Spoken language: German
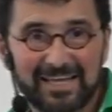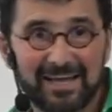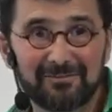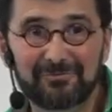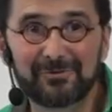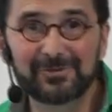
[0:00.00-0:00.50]

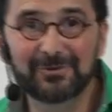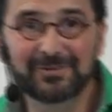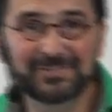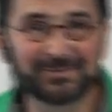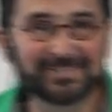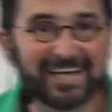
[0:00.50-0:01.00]
ja, fühlt
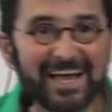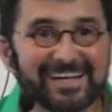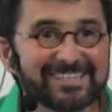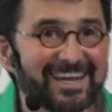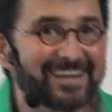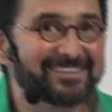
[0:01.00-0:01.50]
euch
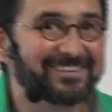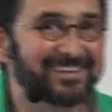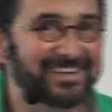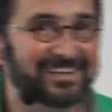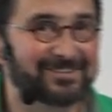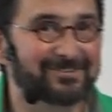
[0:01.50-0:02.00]
total
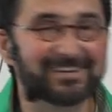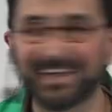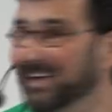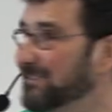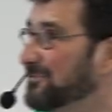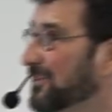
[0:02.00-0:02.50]
drangsaliert und
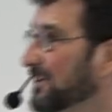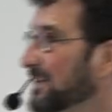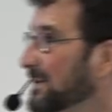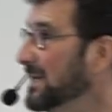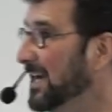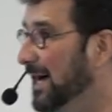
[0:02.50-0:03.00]
leidvoll.
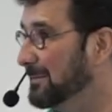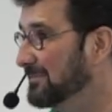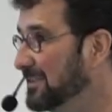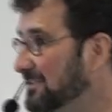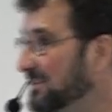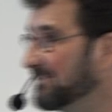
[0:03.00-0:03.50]
Aber
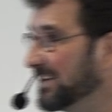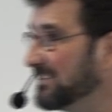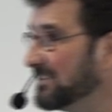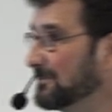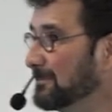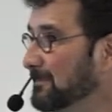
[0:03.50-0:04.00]
wisst ihr
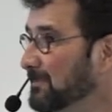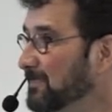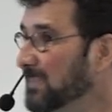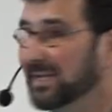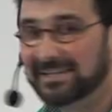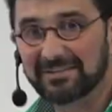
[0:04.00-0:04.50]
was?
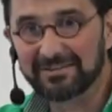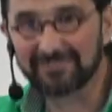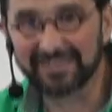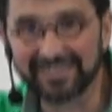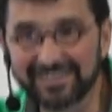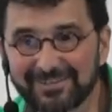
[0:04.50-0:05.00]
Das
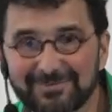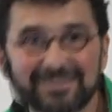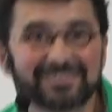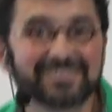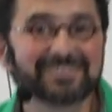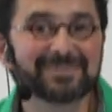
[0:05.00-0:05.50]
Evangelium
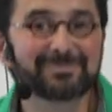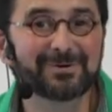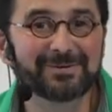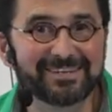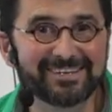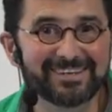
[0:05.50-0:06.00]
ist nicht
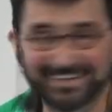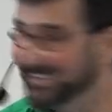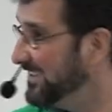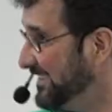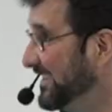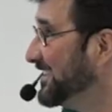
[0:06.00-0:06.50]
gebunden.
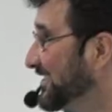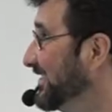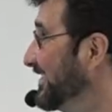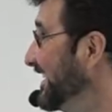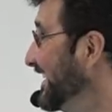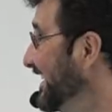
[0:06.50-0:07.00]
Ist das nicht
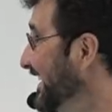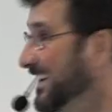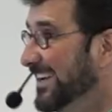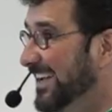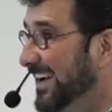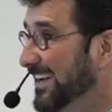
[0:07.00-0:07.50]
cool?
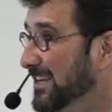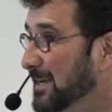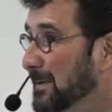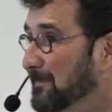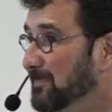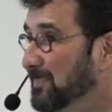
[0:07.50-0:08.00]
Ja?
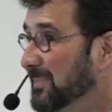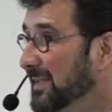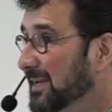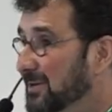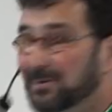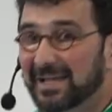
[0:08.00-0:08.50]

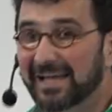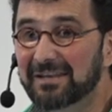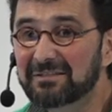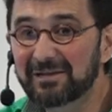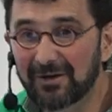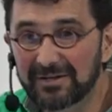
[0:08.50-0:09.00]
Du
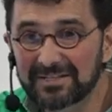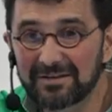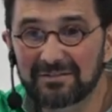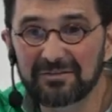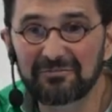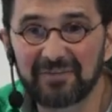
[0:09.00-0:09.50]
kannst die Leute
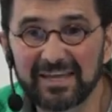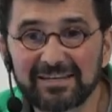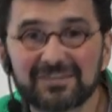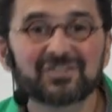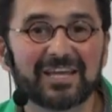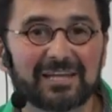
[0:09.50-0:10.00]
ins
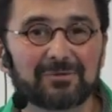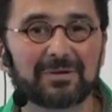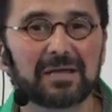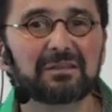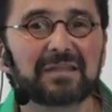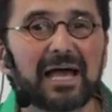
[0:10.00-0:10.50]
Gefängnis stecken, du
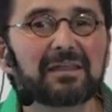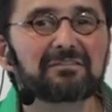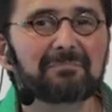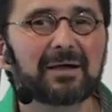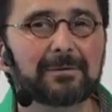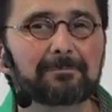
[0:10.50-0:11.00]
kannst
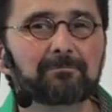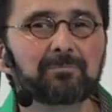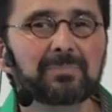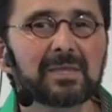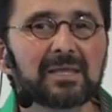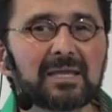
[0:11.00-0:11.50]
alles machen.
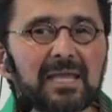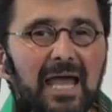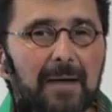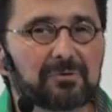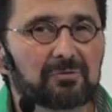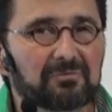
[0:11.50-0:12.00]

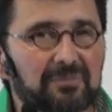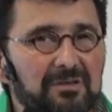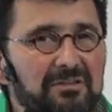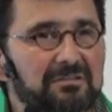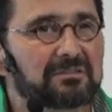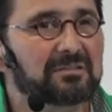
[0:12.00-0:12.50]
Aber du
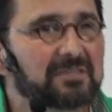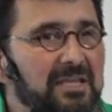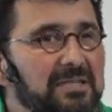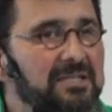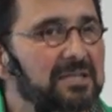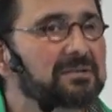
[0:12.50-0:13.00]
wirst es
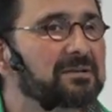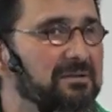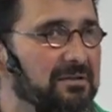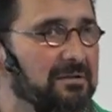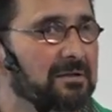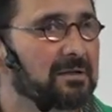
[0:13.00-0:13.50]
nicht
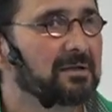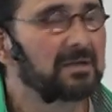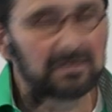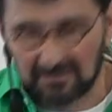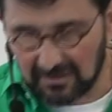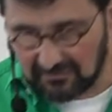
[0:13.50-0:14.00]
hinkriegen,
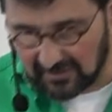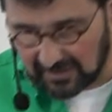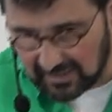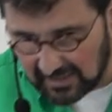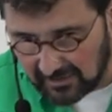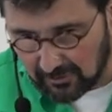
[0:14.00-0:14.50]
das
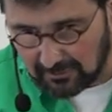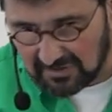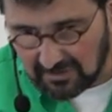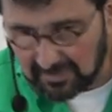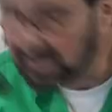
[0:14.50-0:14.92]
Evangelium zu